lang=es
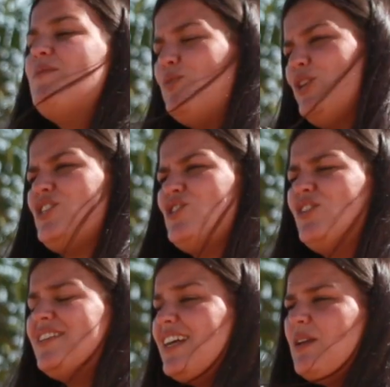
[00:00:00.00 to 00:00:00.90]
Por eso
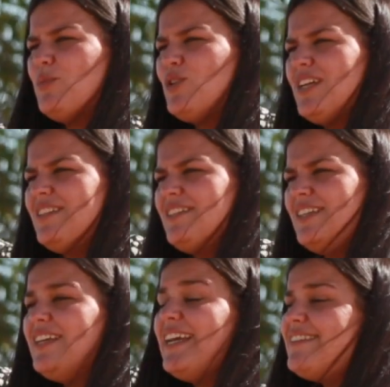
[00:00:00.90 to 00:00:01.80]
es tan
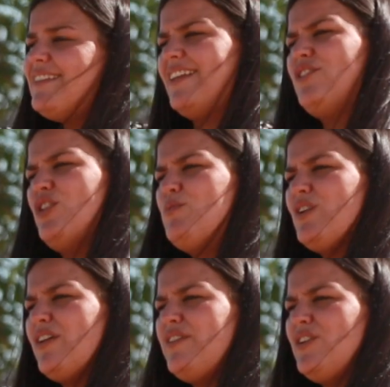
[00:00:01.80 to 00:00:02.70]
importante este reto
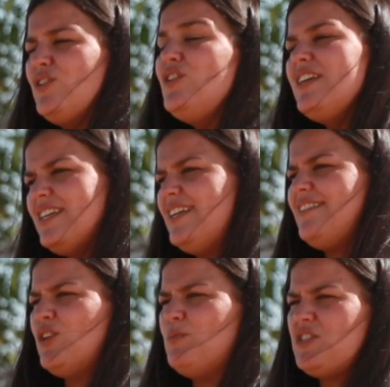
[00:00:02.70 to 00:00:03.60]
demográfico y
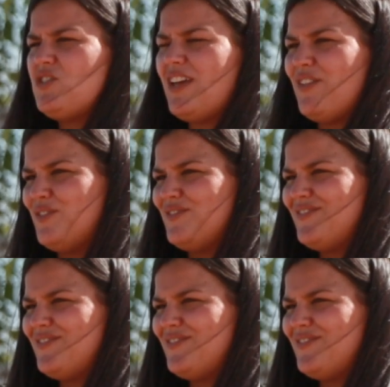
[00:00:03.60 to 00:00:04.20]
este comisionado.